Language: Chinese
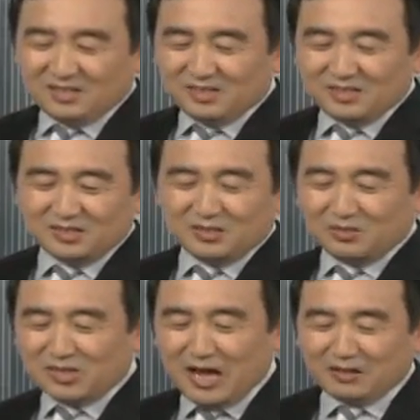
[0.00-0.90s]
这就是
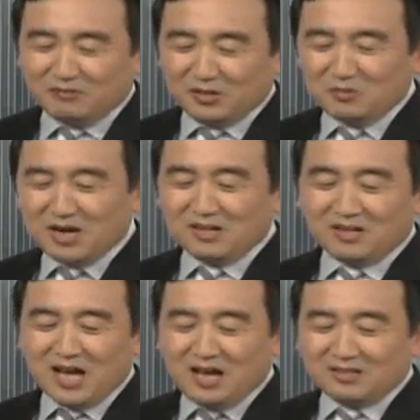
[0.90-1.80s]
两个文化人
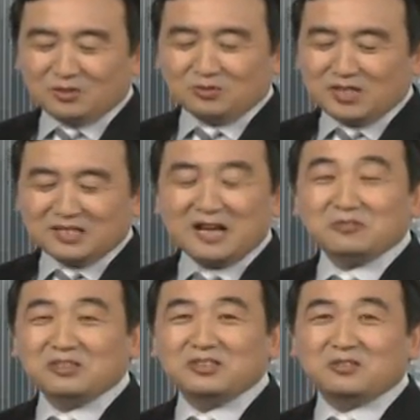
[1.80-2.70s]
了，中山大
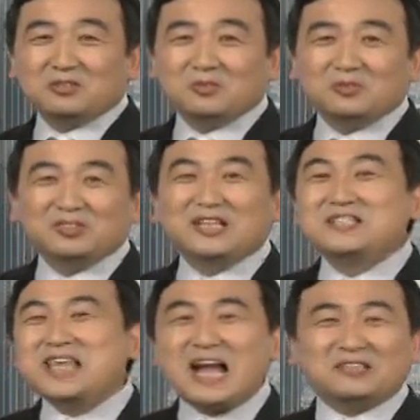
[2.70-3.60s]
学教授，人
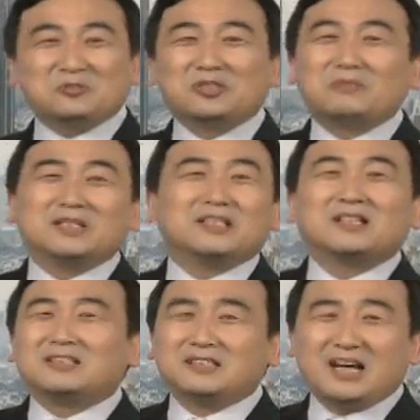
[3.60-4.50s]
家就那么
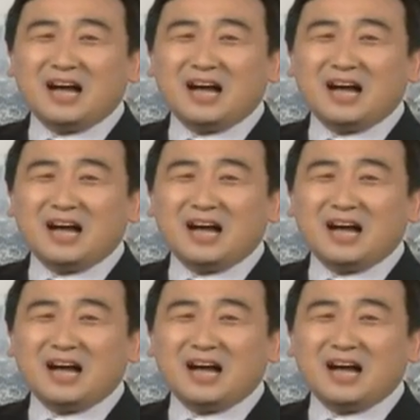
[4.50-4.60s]
弄的，